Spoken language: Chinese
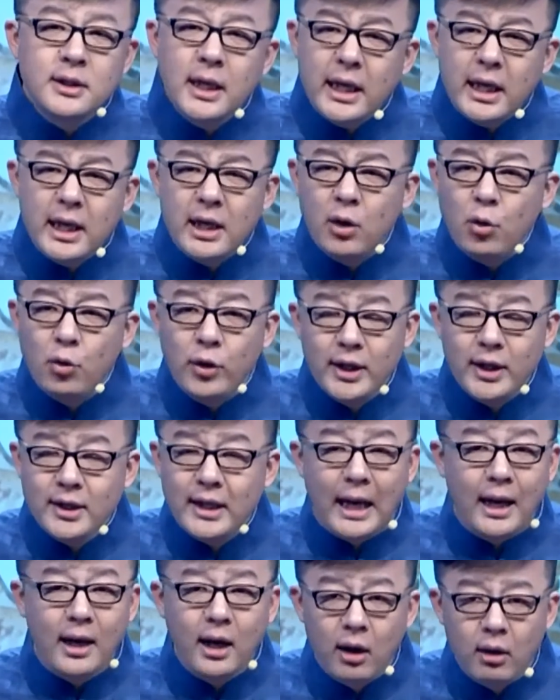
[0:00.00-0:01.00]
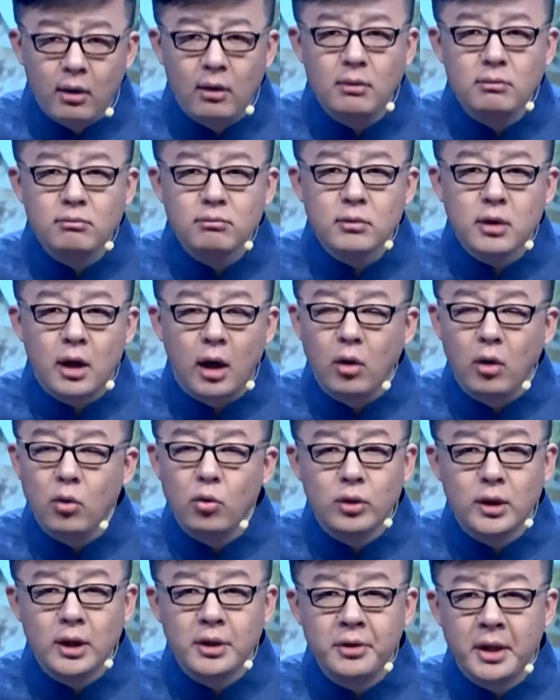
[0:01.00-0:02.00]
这一回打捞，考
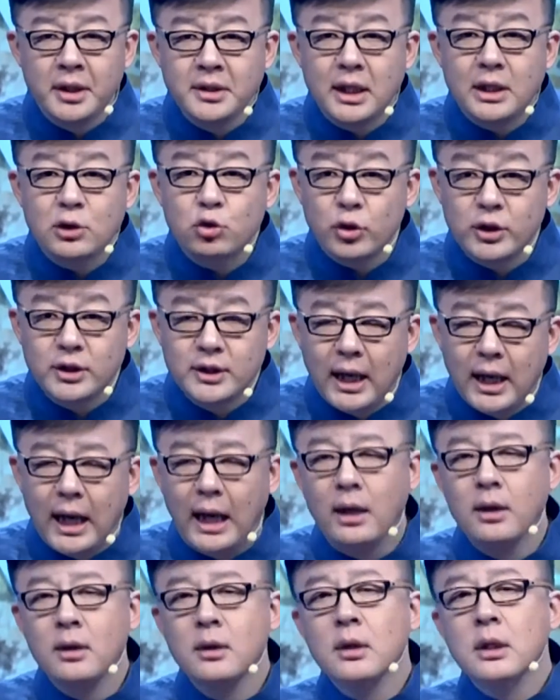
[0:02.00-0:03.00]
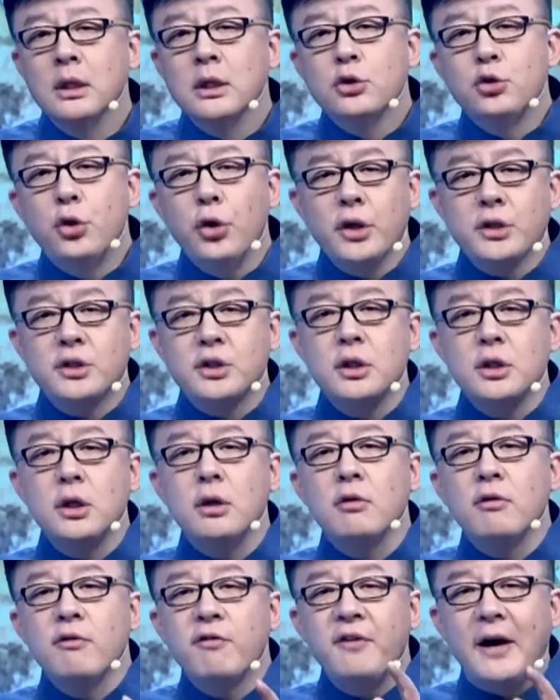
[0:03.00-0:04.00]
古人员在水下确
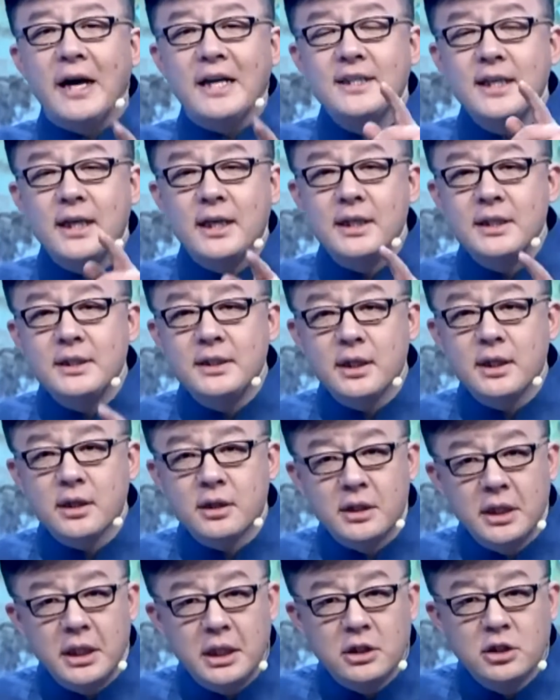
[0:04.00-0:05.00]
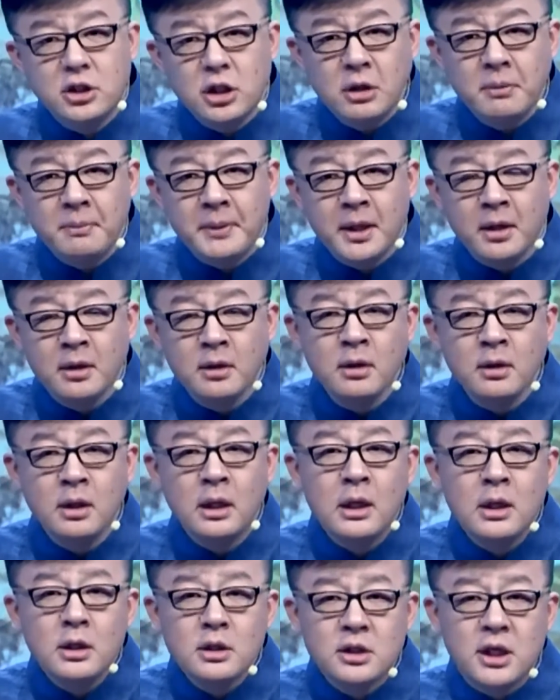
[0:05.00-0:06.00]
实发现了一些可以证明
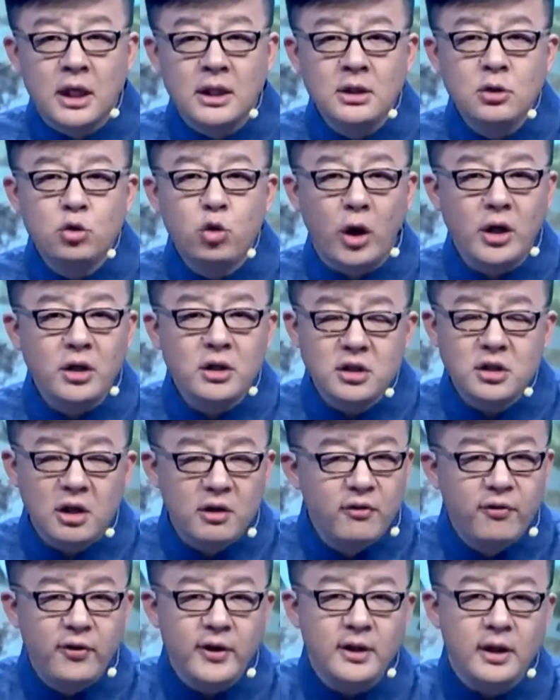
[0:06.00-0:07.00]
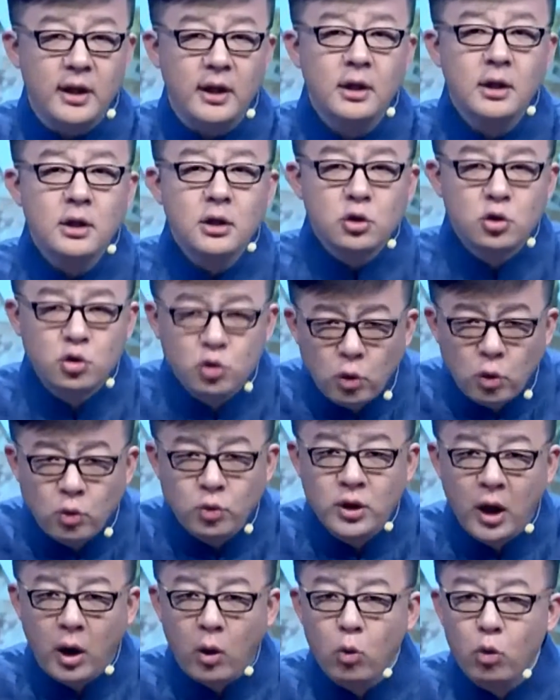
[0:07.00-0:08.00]
沉船身份的
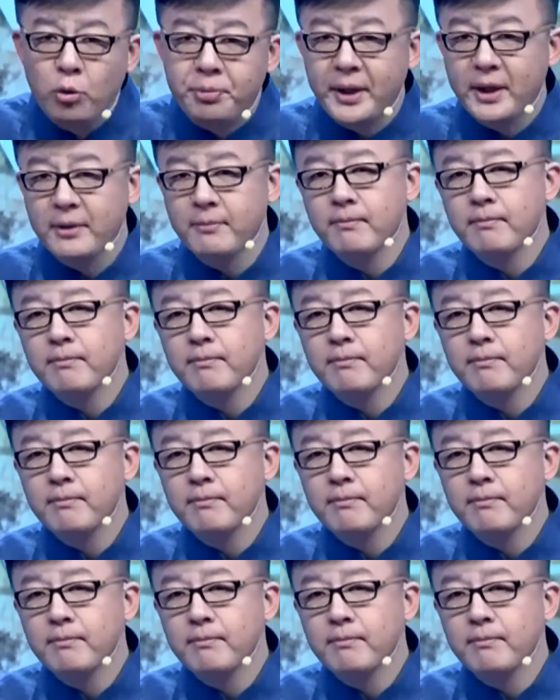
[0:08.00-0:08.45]
重要物品。